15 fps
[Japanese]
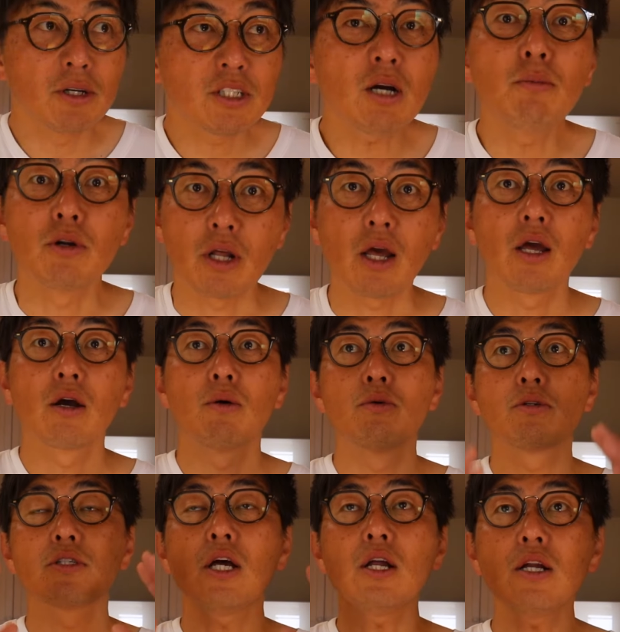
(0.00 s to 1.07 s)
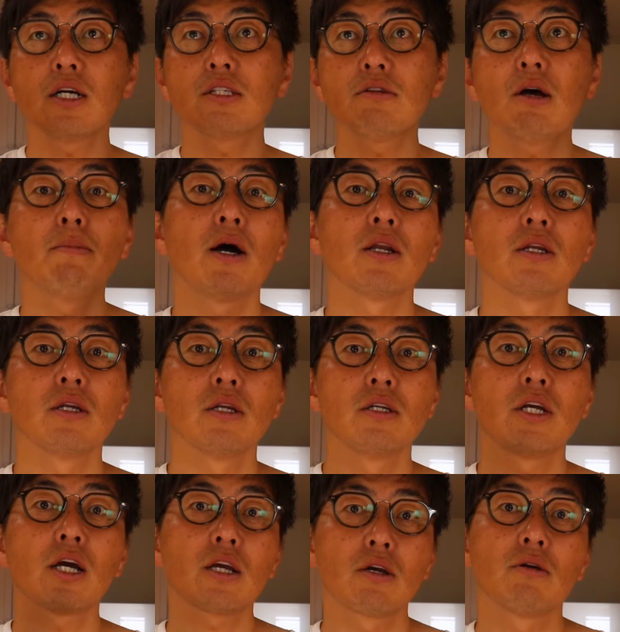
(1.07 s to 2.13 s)
しかもねこの3月は
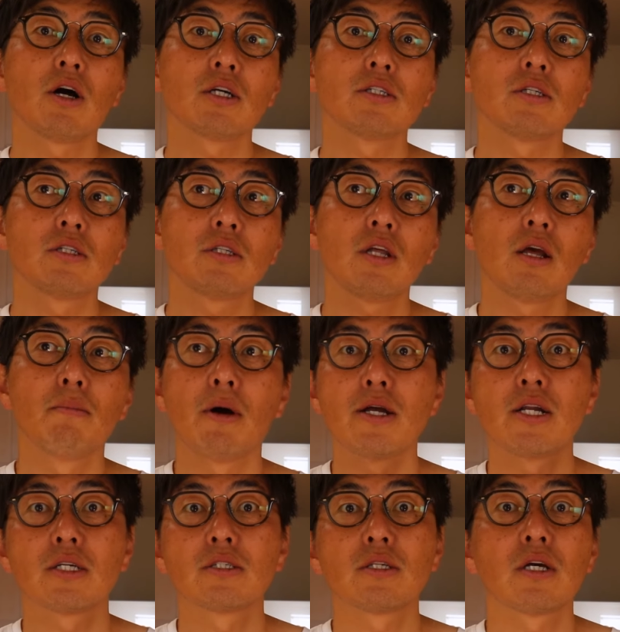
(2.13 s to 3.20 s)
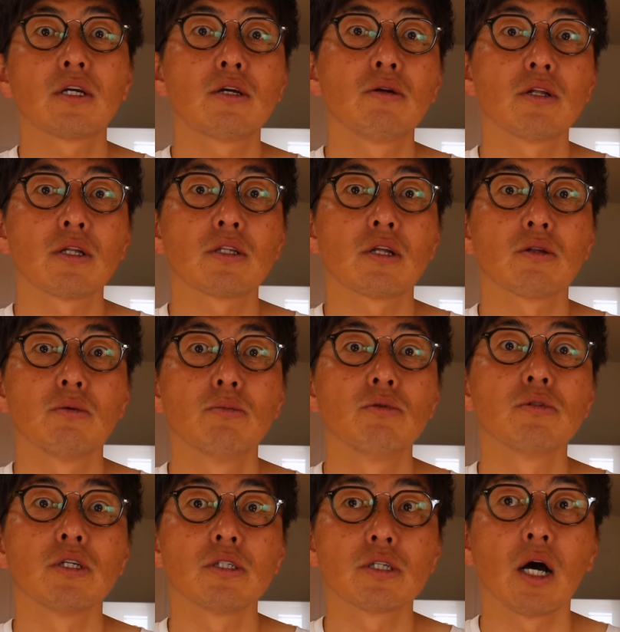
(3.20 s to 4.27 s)
200キロ走ってマイナス3キロだったと
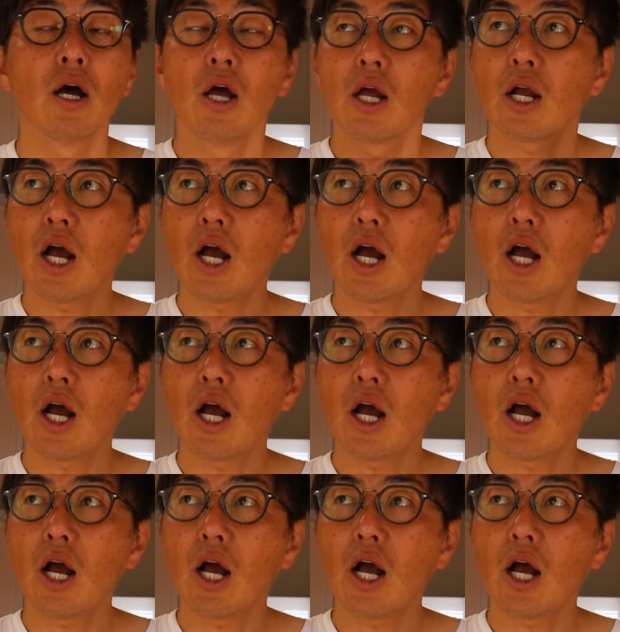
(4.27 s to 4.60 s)
思うんですが、